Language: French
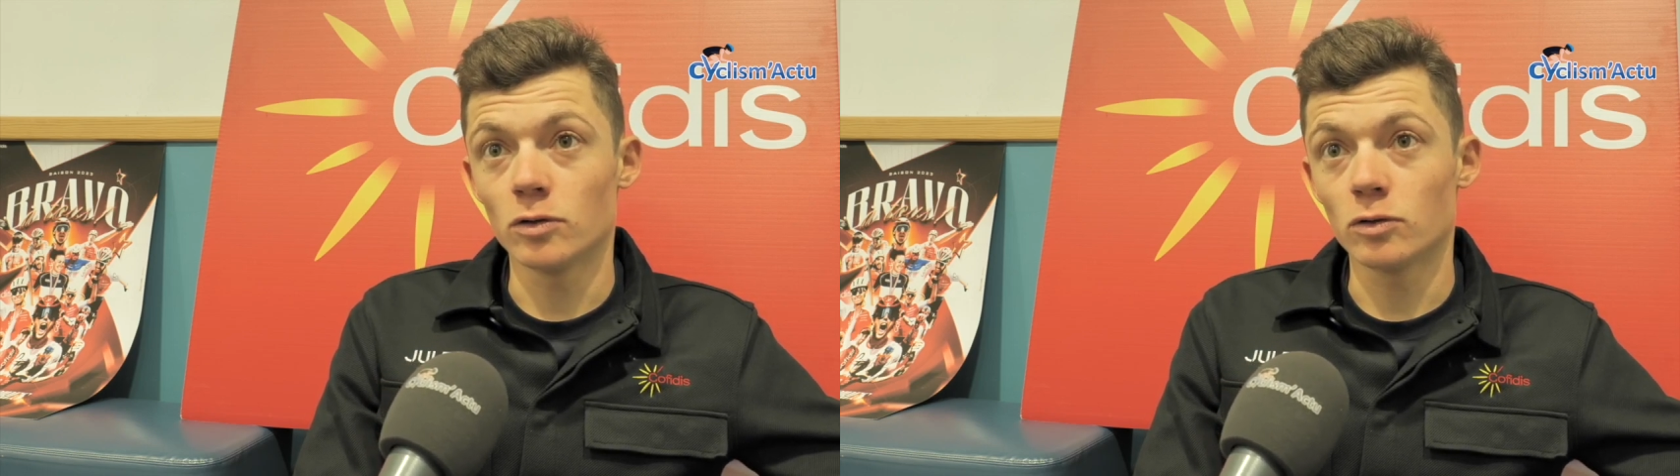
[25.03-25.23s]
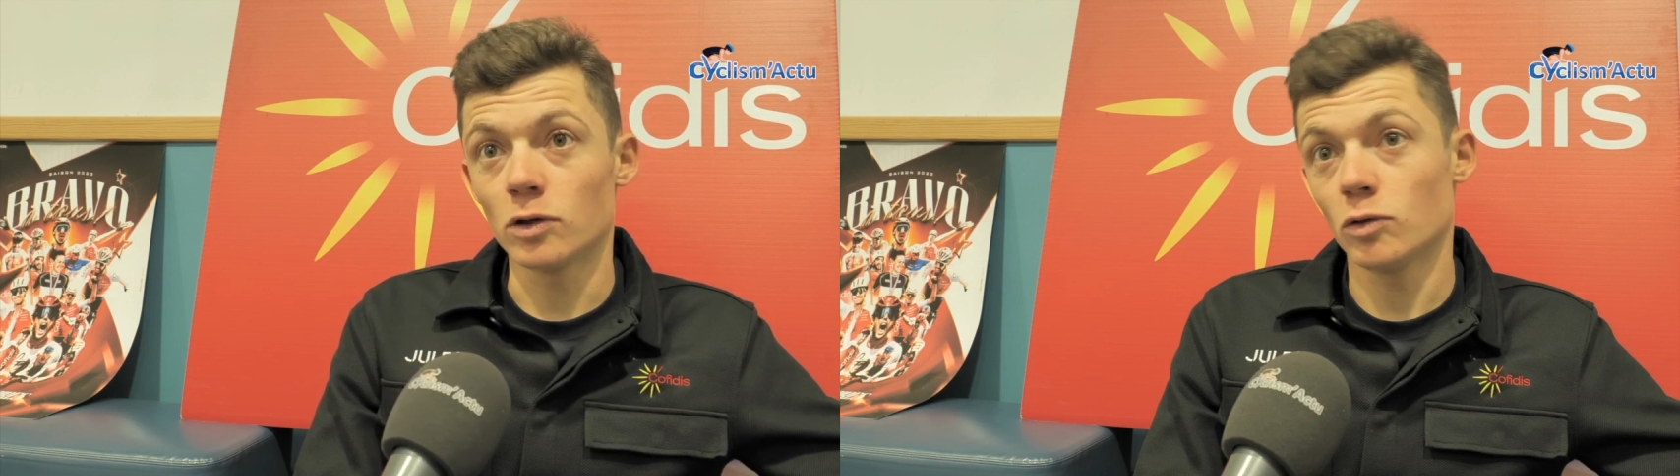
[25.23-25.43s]

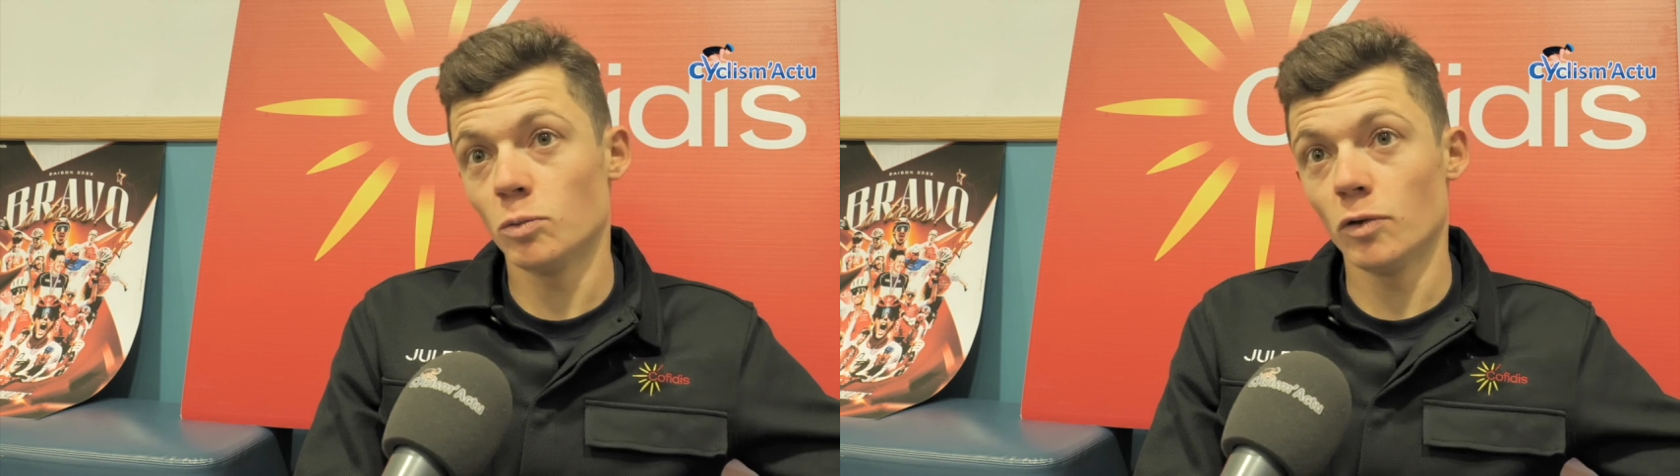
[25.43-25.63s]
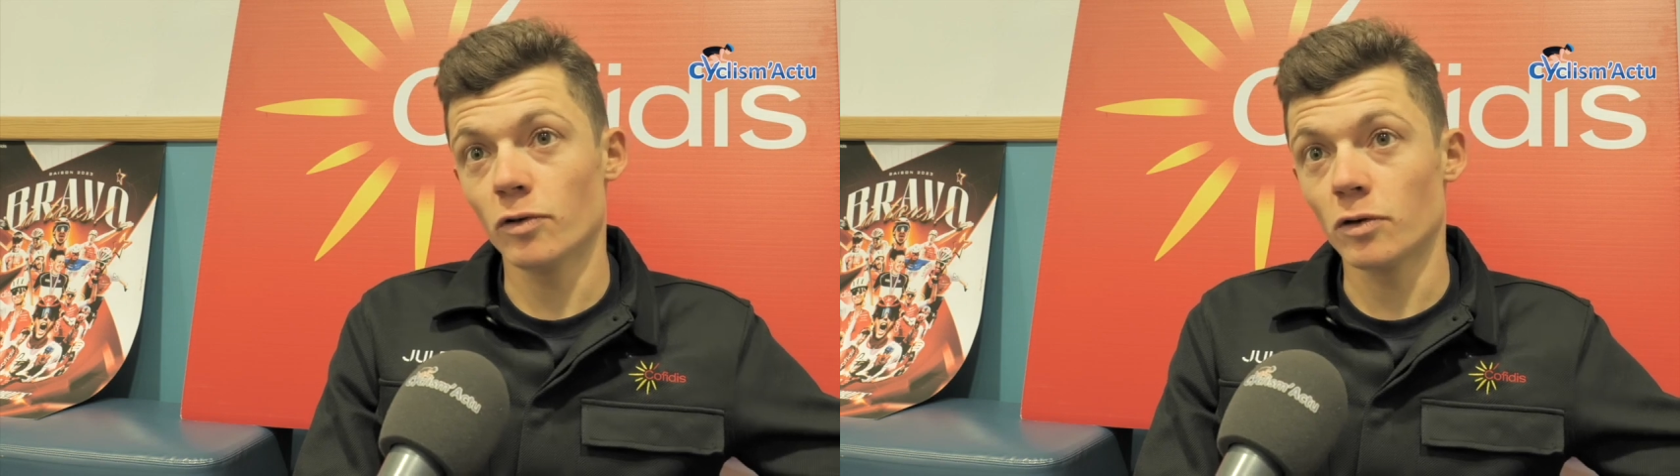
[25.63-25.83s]
sur les
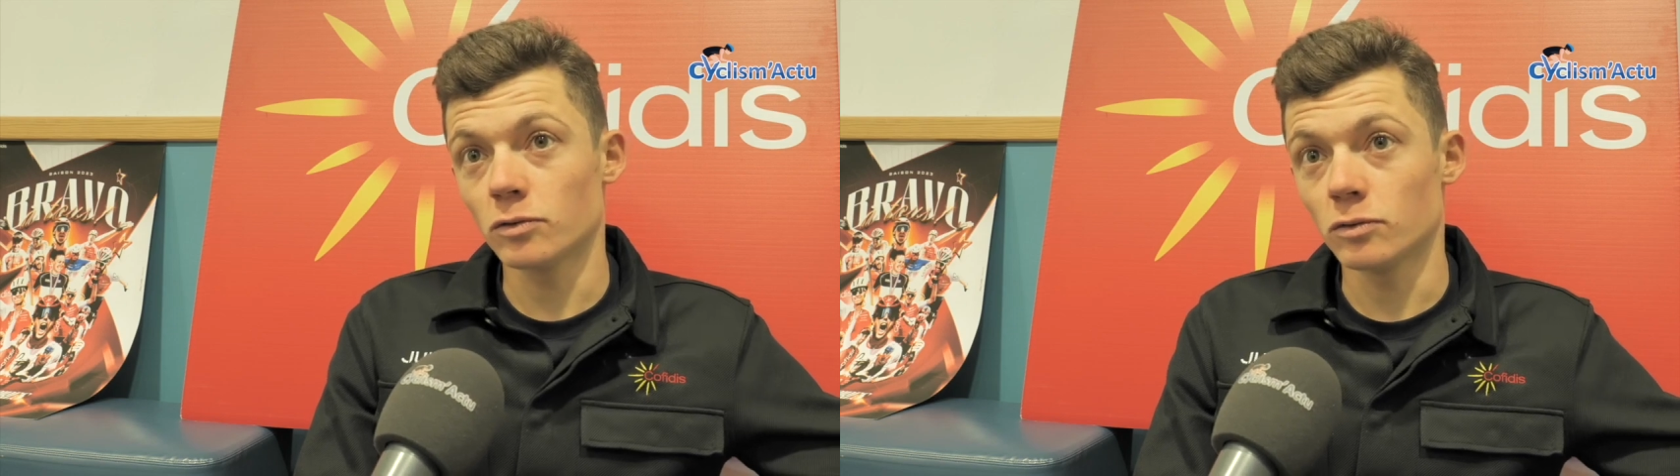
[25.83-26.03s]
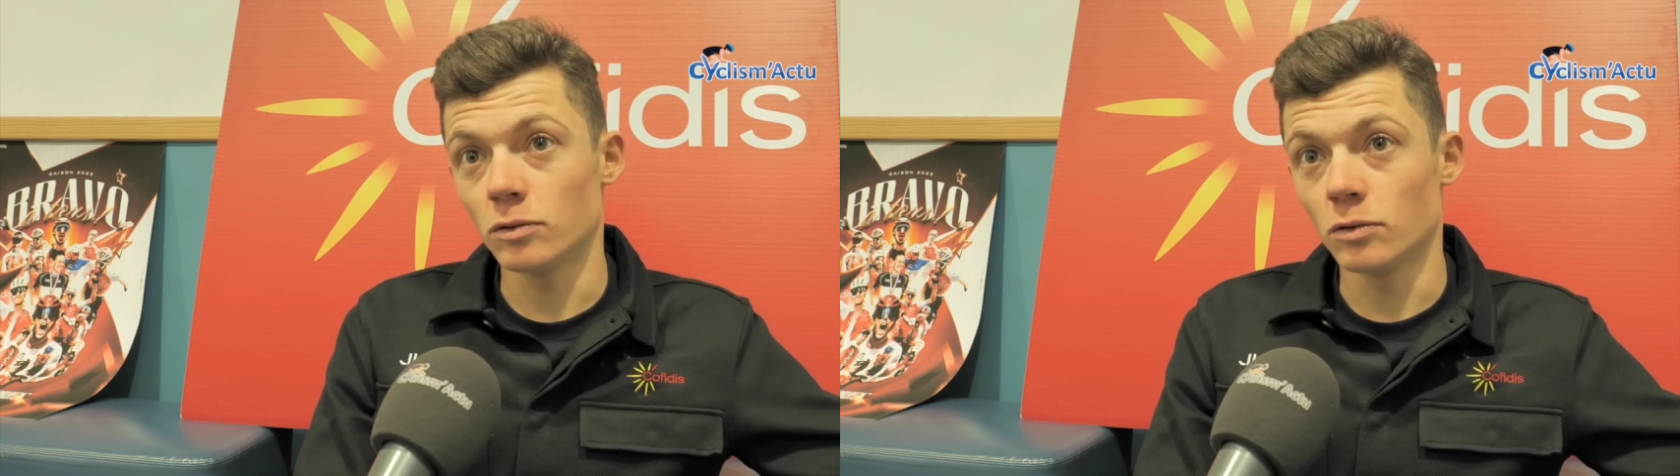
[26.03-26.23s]
Coupes de
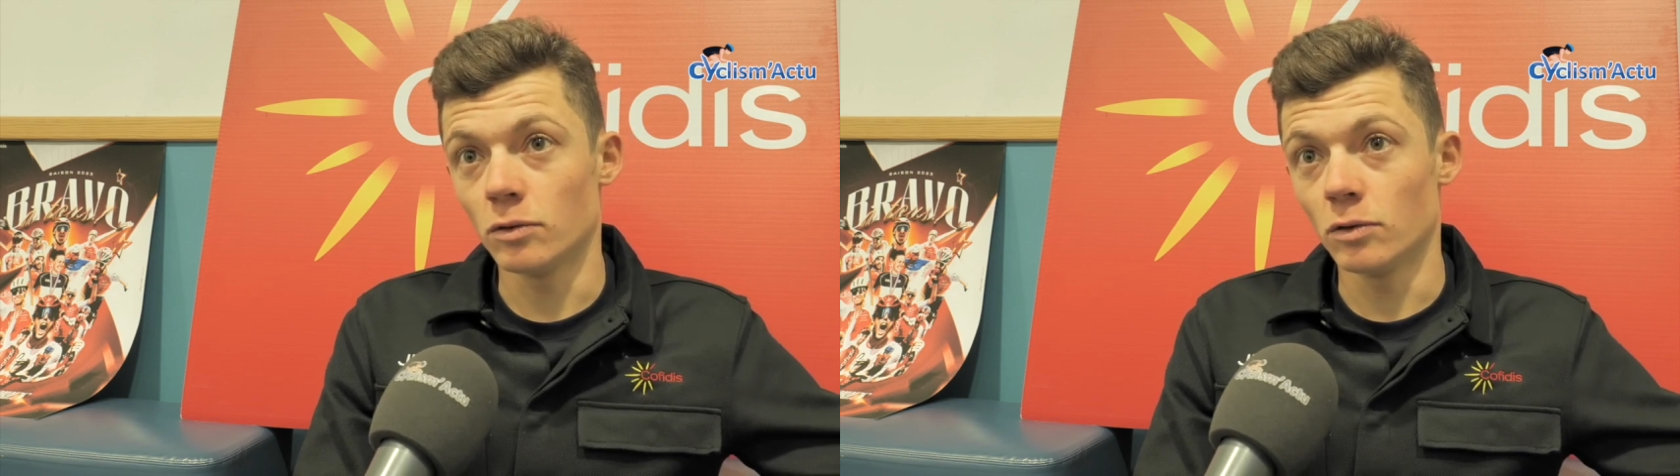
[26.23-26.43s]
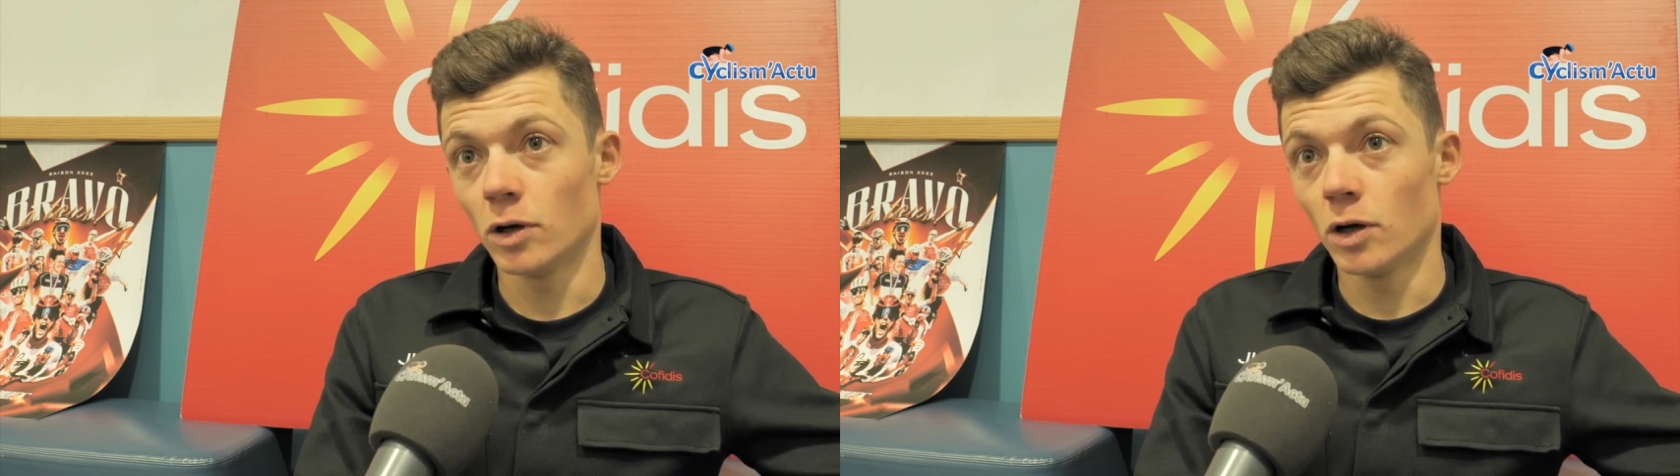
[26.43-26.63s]
France
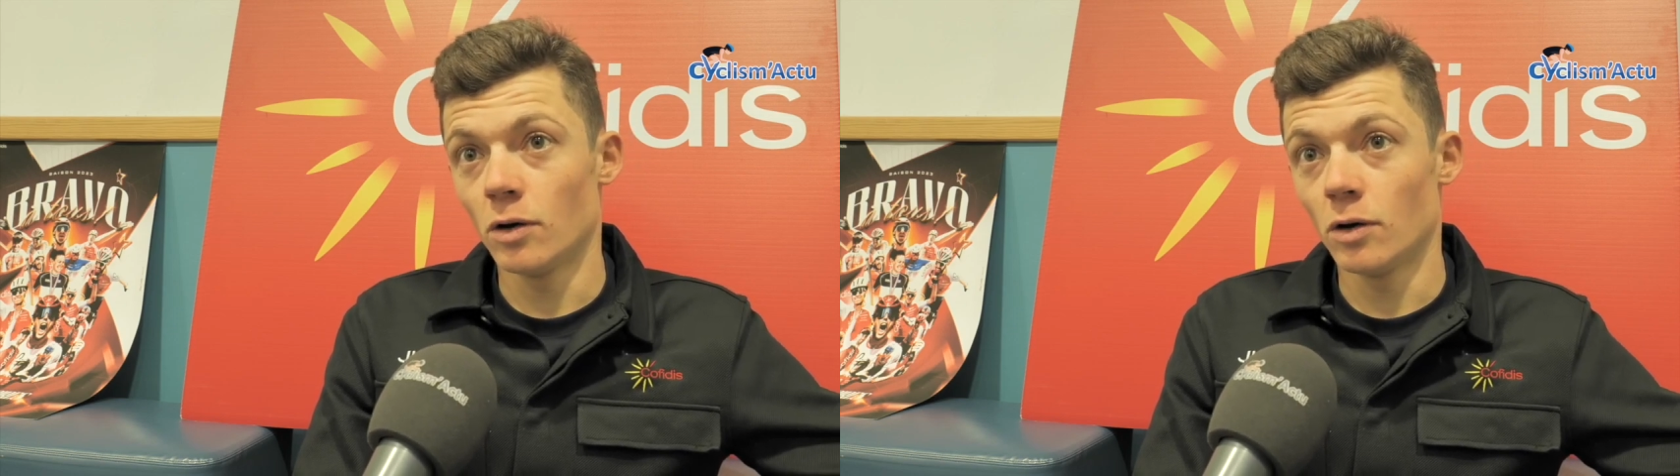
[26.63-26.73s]
où